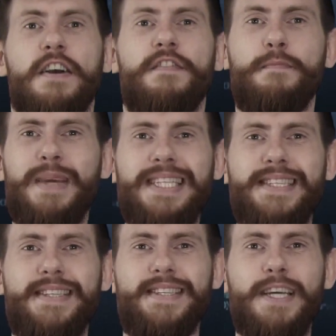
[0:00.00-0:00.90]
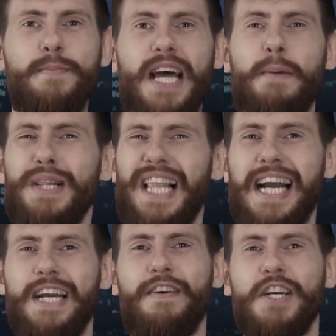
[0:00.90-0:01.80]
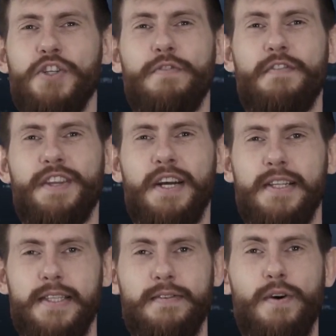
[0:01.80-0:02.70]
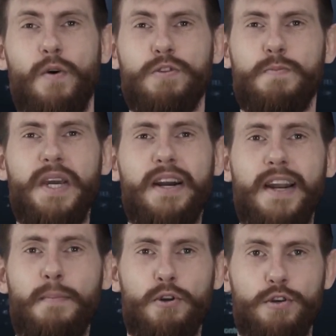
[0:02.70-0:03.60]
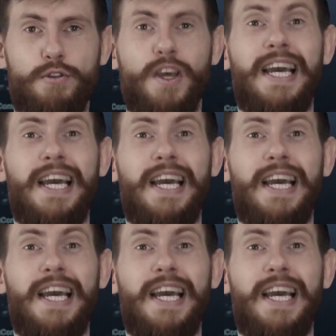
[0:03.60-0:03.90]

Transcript: Вместе с ним на благо вашего финансового успеха работают